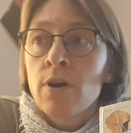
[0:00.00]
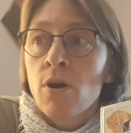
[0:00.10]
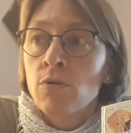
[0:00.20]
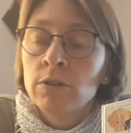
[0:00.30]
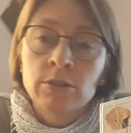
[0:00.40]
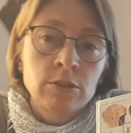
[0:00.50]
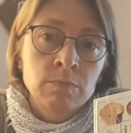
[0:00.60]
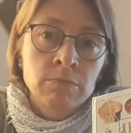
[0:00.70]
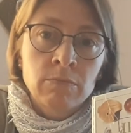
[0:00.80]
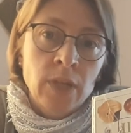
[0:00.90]
Und
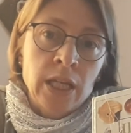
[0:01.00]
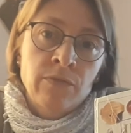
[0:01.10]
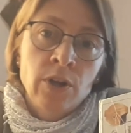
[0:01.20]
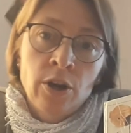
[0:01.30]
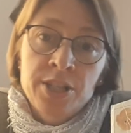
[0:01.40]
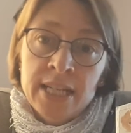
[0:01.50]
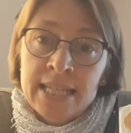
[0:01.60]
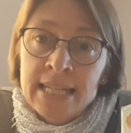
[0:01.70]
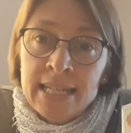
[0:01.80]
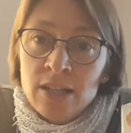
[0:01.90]
ich will euch jetzt
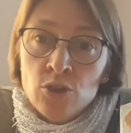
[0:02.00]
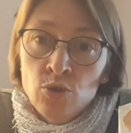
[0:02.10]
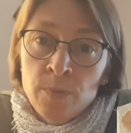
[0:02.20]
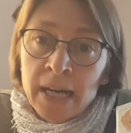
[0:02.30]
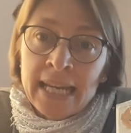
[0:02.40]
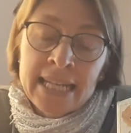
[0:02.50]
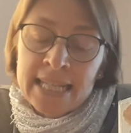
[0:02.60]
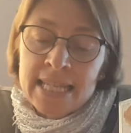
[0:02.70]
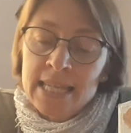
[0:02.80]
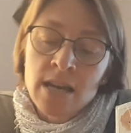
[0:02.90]
nicht dazu überreden,
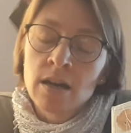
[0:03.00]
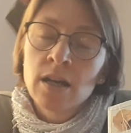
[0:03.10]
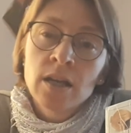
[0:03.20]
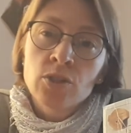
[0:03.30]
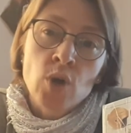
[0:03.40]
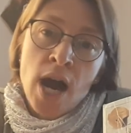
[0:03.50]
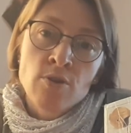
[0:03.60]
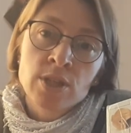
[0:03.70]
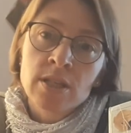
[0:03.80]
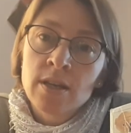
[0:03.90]
dass ihr zu
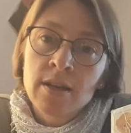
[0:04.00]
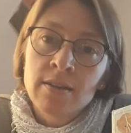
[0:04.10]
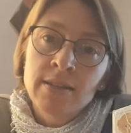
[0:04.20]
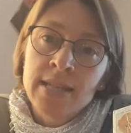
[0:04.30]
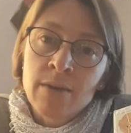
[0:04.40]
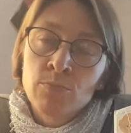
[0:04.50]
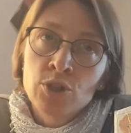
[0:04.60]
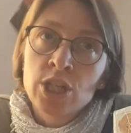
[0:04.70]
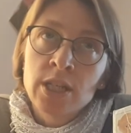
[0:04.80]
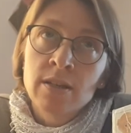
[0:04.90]
Hause der
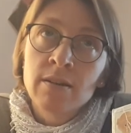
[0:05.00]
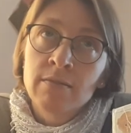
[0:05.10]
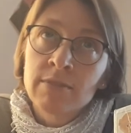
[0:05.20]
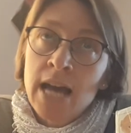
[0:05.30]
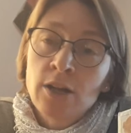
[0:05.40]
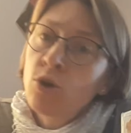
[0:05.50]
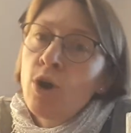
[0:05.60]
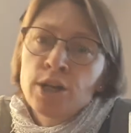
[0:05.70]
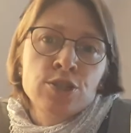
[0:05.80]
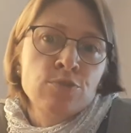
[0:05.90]
Mutti sagt, oh,
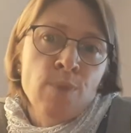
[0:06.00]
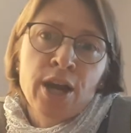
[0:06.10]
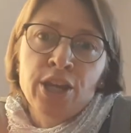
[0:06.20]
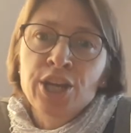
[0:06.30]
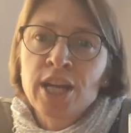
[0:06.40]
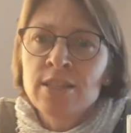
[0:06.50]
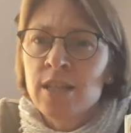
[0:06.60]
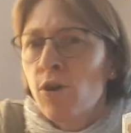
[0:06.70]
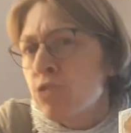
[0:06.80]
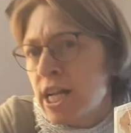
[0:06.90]
ich mache den
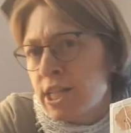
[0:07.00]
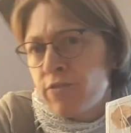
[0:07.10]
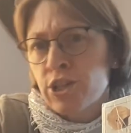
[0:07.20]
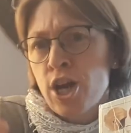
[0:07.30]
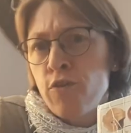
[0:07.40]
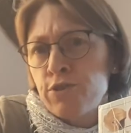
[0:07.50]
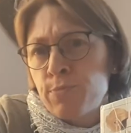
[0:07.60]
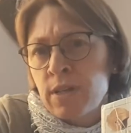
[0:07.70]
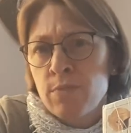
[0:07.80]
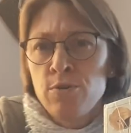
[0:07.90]
ganzen Haushalt, ich wasche auf, ich
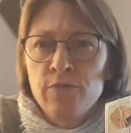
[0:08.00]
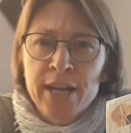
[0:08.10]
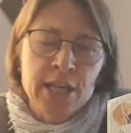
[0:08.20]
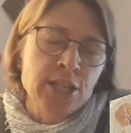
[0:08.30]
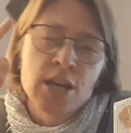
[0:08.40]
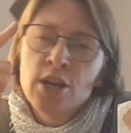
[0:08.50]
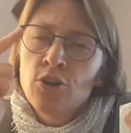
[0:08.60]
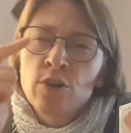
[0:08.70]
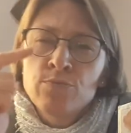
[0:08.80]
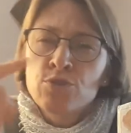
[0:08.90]
bringe den Müll weg, ich
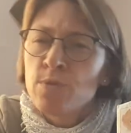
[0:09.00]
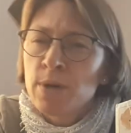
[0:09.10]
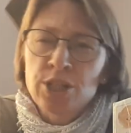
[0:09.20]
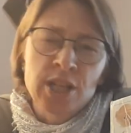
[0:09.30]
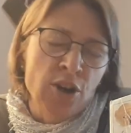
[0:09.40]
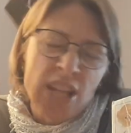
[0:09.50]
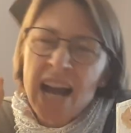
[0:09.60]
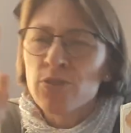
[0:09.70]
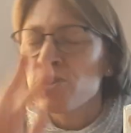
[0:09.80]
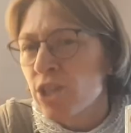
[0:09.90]
räume die Spülmaschine aus,
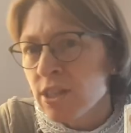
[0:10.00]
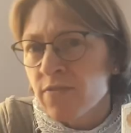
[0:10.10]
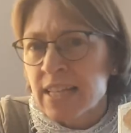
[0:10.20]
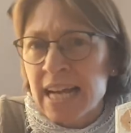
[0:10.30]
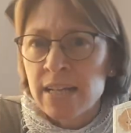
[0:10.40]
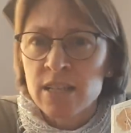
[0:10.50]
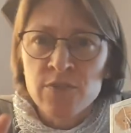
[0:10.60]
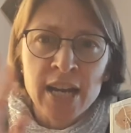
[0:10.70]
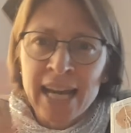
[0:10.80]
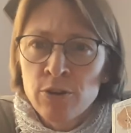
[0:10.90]
ach und sonst was alles,
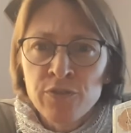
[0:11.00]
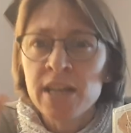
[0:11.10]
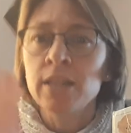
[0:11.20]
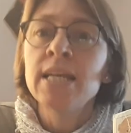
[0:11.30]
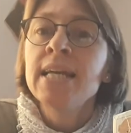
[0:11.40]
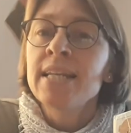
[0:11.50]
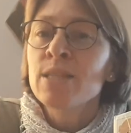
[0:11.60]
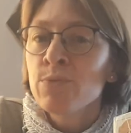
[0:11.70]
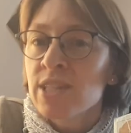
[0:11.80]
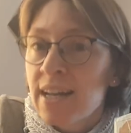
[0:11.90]
wir renovieren. Das
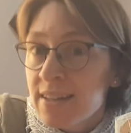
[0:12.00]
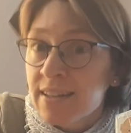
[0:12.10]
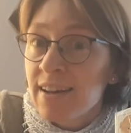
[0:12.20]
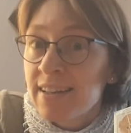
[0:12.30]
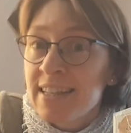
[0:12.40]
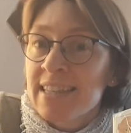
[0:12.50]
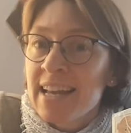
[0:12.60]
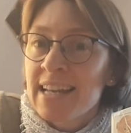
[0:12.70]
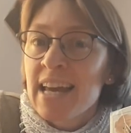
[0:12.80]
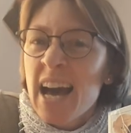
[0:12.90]
muss alles gar nicht
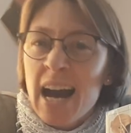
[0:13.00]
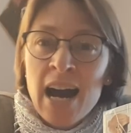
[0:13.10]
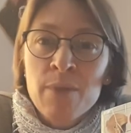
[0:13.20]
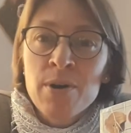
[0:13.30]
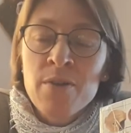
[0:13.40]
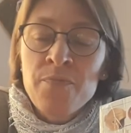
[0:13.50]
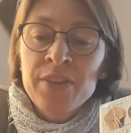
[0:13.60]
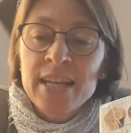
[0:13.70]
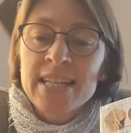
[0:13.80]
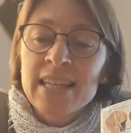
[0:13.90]
sein. Aber
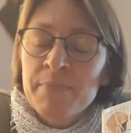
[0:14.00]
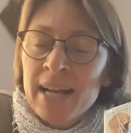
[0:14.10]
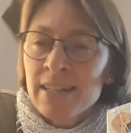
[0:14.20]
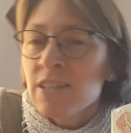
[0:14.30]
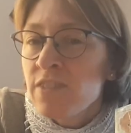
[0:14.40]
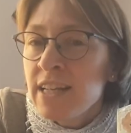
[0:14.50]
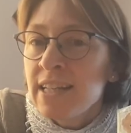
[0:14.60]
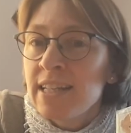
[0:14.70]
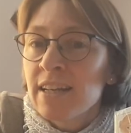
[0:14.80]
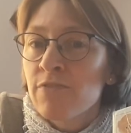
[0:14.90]
es gibt ganz
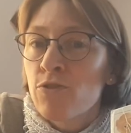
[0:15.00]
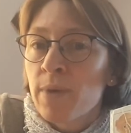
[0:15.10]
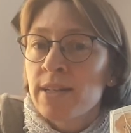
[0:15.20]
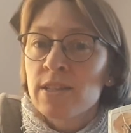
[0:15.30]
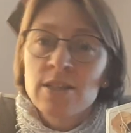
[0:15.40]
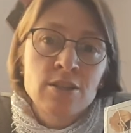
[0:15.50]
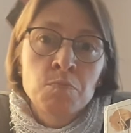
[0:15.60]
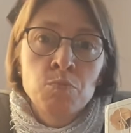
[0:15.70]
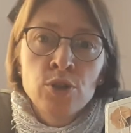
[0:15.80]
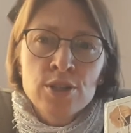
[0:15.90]
viele Dinge, wo man sich
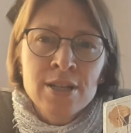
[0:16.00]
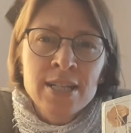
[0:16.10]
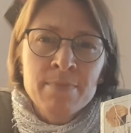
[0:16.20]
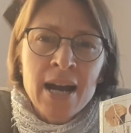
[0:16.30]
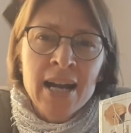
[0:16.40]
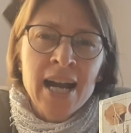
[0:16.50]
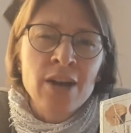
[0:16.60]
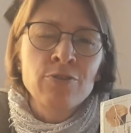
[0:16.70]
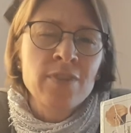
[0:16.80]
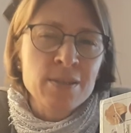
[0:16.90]
nützlich machen
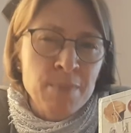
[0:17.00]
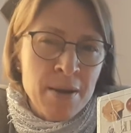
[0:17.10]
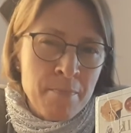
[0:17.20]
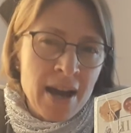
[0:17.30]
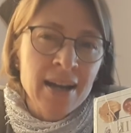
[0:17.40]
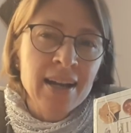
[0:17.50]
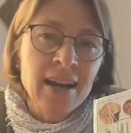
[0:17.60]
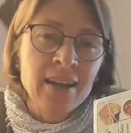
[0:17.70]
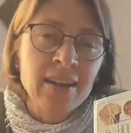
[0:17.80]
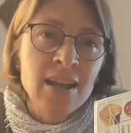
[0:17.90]
kann und was man machen
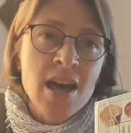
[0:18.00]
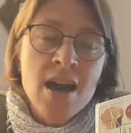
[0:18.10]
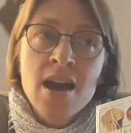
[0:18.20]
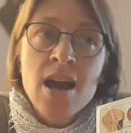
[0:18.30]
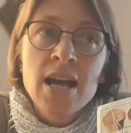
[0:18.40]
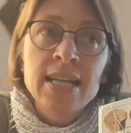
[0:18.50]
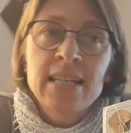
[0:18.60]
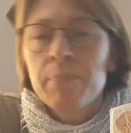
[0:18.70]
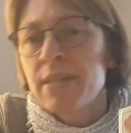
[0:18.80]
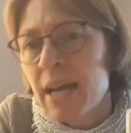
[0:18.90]
kann
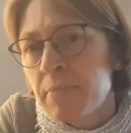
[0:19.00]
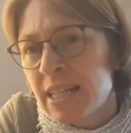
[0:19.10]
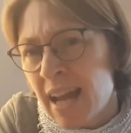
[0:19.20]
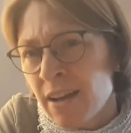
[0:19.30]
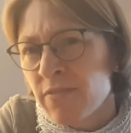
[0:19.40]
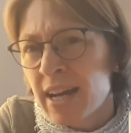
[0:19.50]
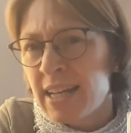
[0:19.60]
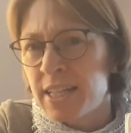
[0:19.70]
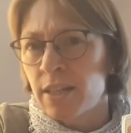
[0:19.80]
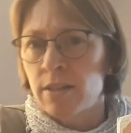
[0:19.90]
damit einem nicht
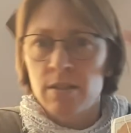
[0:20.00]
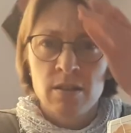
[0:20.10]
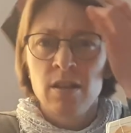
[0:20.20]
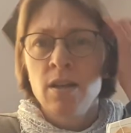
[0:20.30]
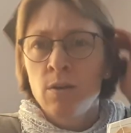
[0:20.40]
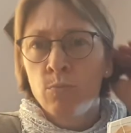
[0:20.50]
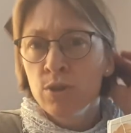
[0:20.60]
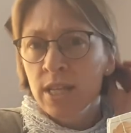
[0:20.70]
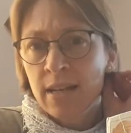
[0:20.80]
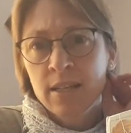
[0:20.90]
langweilig ist.
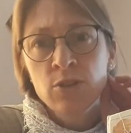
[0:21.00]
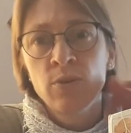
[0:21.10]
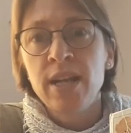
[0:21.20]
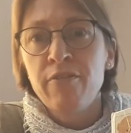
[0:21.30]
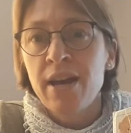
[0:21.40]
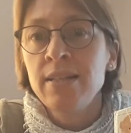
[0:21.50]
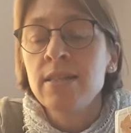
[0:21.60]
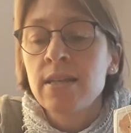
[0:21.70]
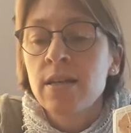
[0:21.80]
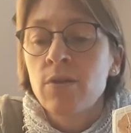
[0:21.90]
Muss ja nicht nur der
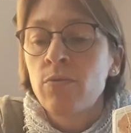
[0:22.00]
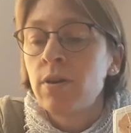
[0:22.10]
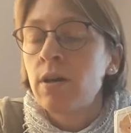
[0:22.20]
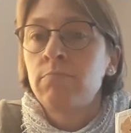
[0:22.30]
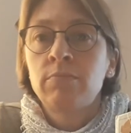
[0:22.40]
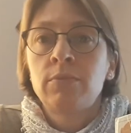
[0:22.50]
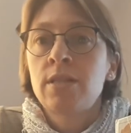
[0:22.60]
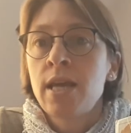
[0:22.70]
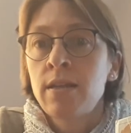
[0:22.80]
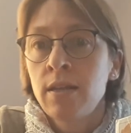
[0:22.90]
Fernseher oder
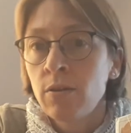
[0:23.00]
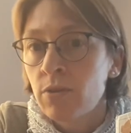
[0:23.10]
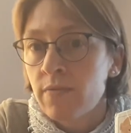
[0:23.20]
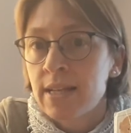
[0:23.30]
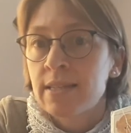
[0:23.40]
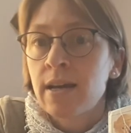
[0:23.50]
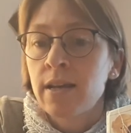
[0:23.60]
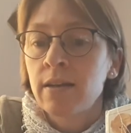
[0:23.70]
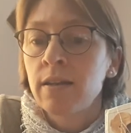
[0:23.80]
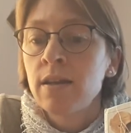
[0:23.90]
das Handy oder was
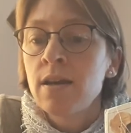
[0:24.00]
sein.